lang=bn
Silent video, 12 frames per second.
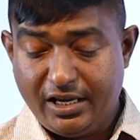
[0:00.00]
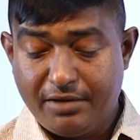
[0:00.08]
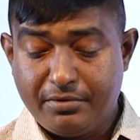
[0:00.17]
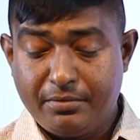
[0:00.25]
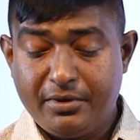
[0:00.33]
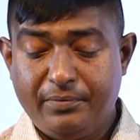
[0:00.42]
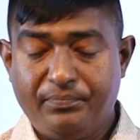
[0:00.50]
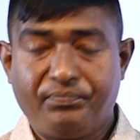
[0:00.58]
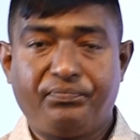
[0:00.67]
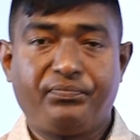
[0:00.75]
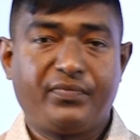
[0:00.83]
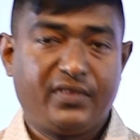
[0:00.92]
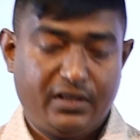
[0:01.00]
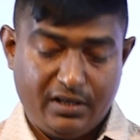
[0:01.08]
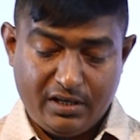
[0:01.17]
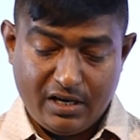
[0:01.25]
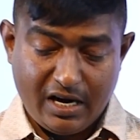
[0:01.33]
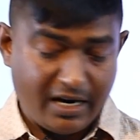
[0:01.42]
এভাবে
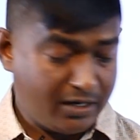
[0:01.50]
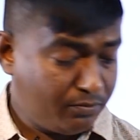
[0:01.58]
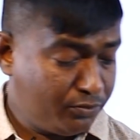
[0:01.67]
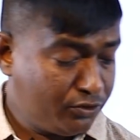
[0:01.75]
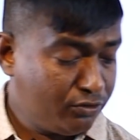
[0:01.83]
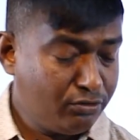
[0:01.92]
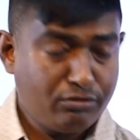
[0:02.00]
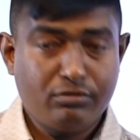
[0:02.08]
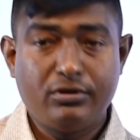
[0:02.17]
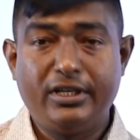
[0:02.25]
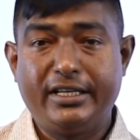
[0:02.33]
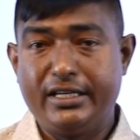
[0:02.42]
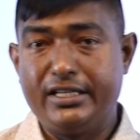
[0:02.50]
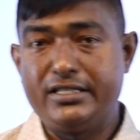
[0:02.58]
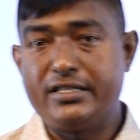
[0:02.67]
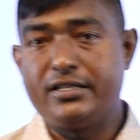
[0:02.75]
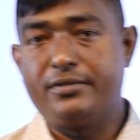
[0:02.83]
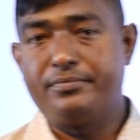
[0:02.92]
আট পর্যন্ত লিখে
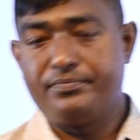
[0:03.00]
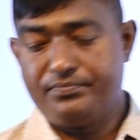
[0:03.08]
নিয়েছিলাম